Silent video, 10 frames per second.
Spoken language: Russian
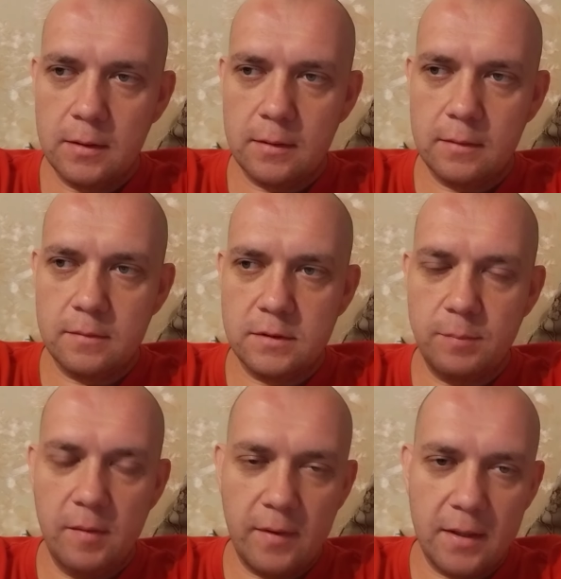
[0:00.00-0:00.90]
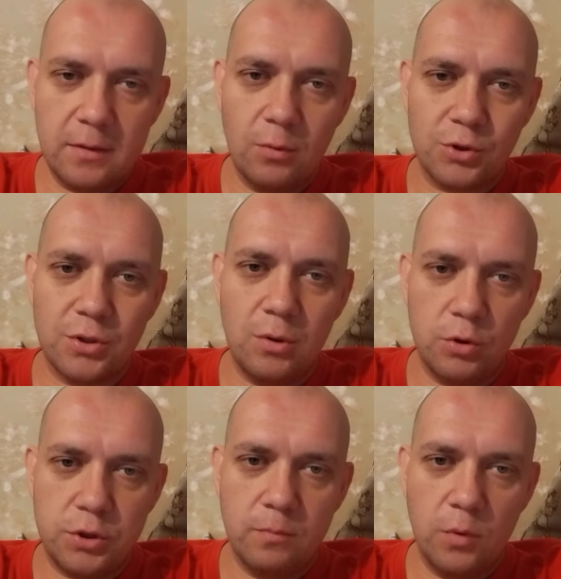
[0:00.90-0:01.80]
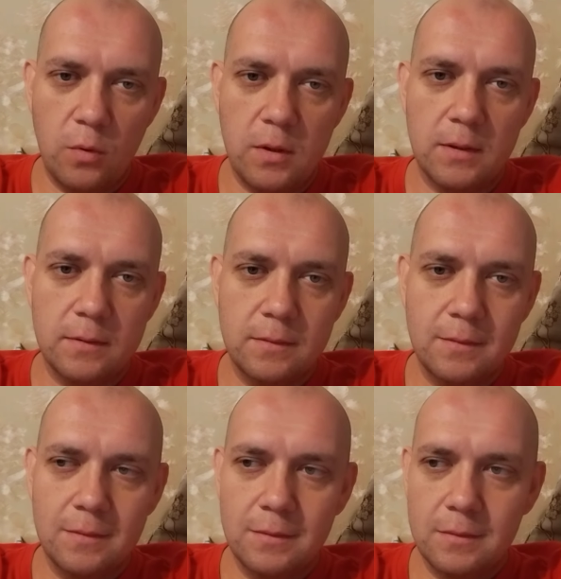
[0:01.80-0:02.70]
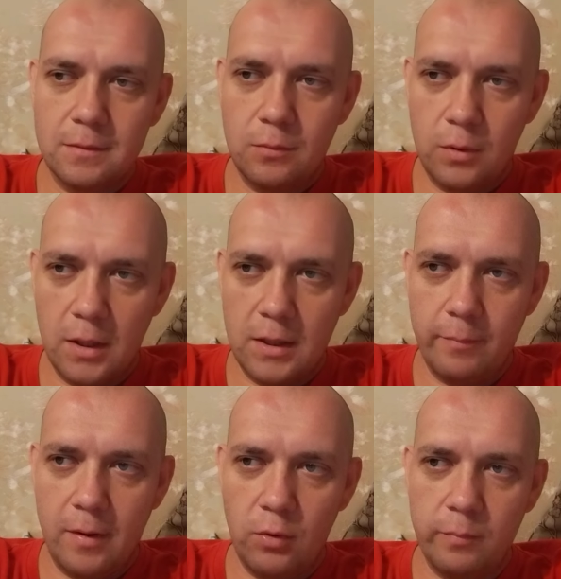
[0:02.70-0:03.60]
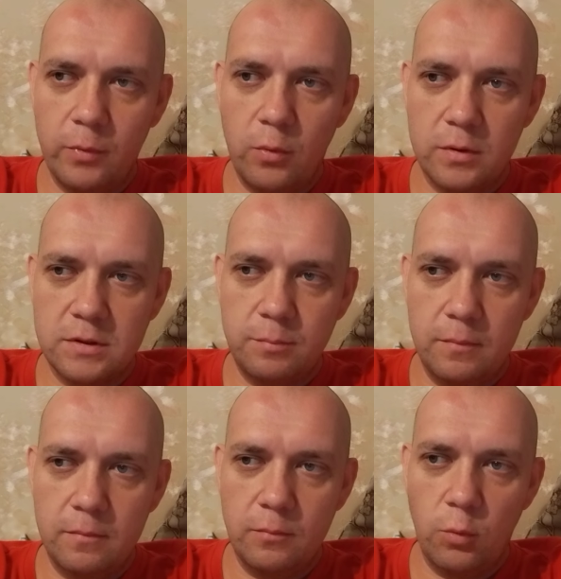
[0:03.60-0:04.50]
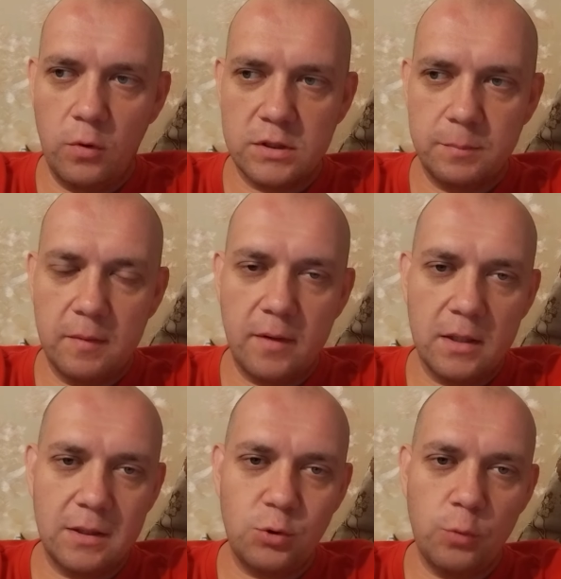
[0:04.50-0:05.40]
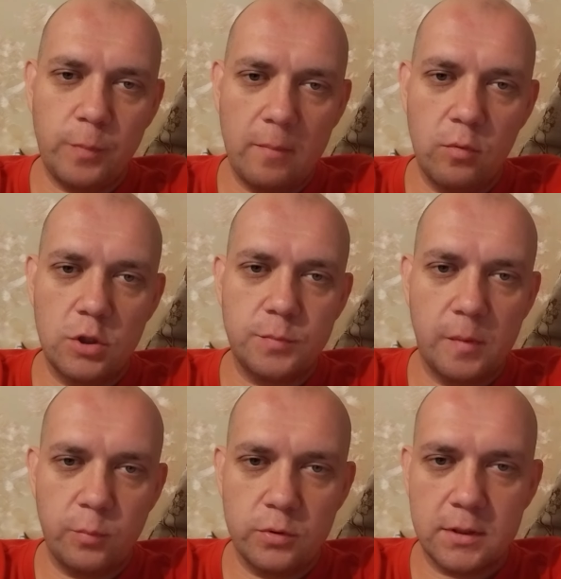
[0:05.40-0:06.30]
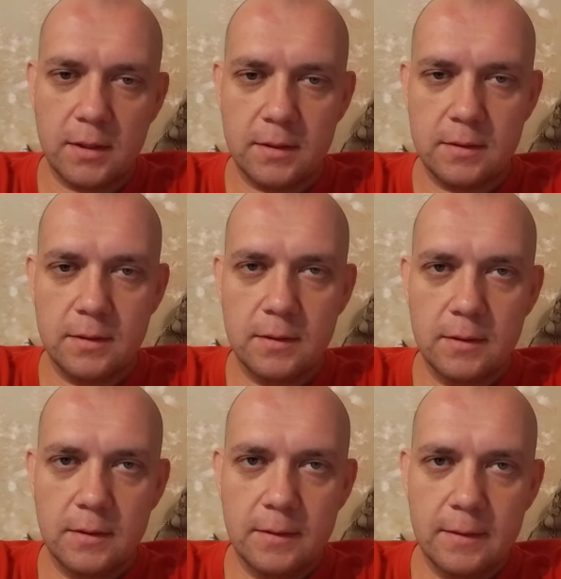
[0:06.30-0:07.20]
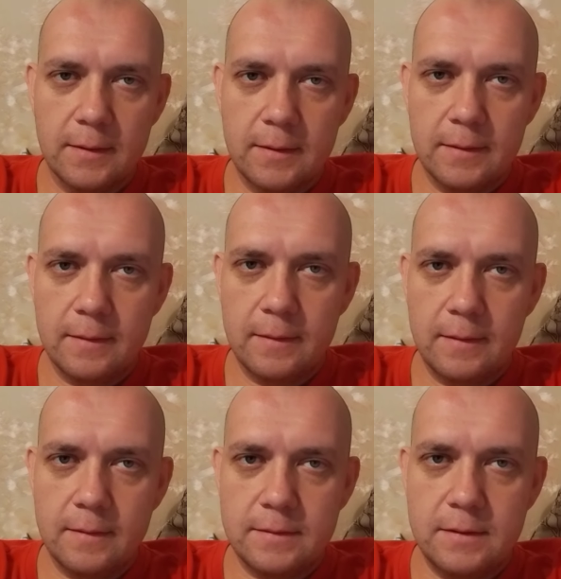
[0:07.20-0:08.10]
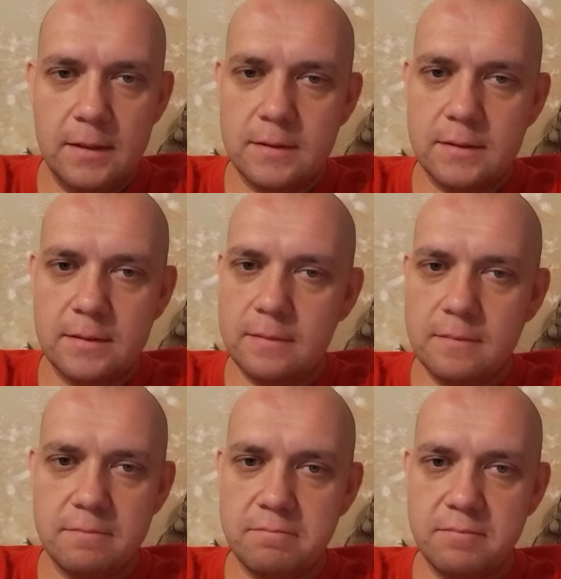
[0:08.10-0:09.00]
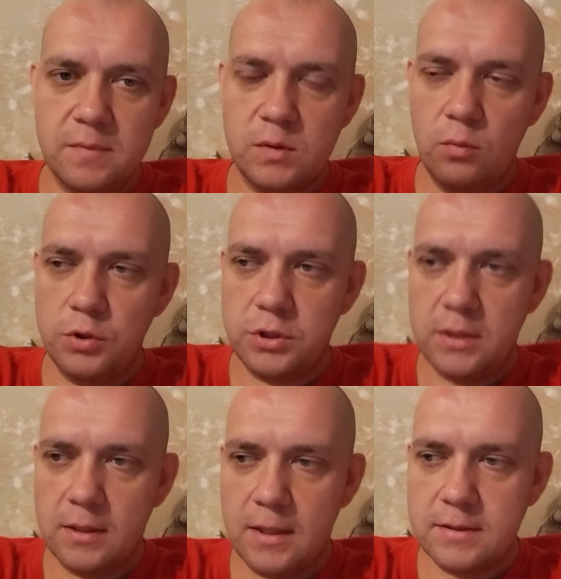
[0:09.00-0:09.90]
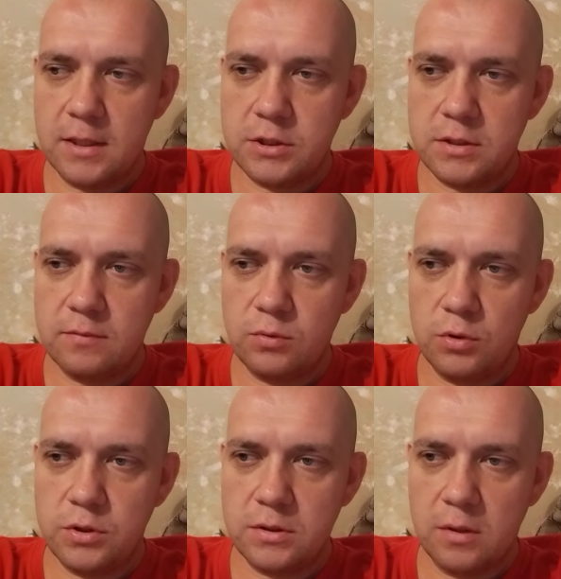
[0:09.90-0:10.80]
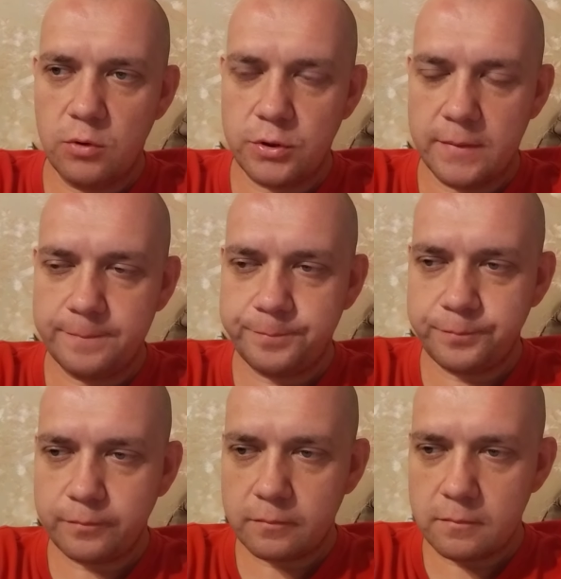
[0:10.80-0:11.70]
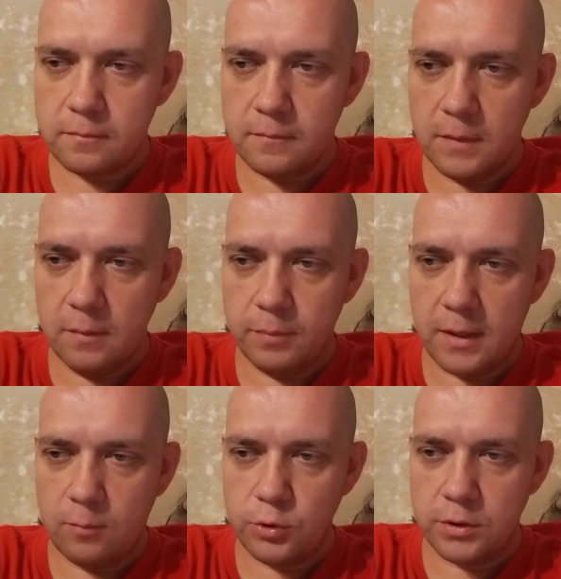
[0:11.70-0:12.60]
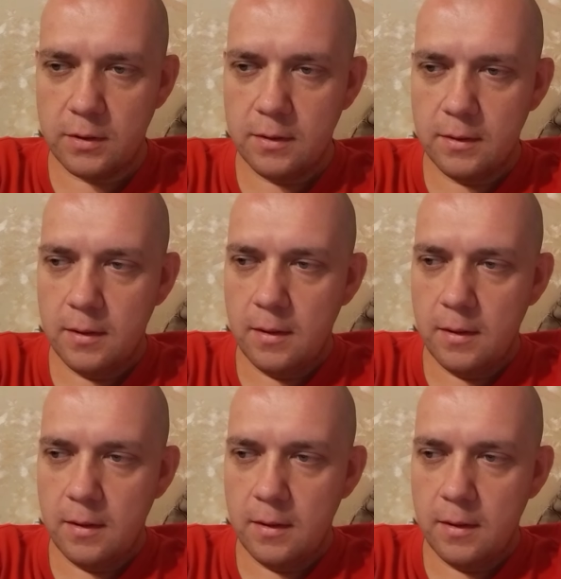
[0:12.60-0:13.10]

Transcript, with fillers: Э, забивает тоже не очень много. Урал, наоборот, много, заби- много забивает и чуть побольше пропускает. А здесь эм, все очень неоднозначно, все очень сложно, потому что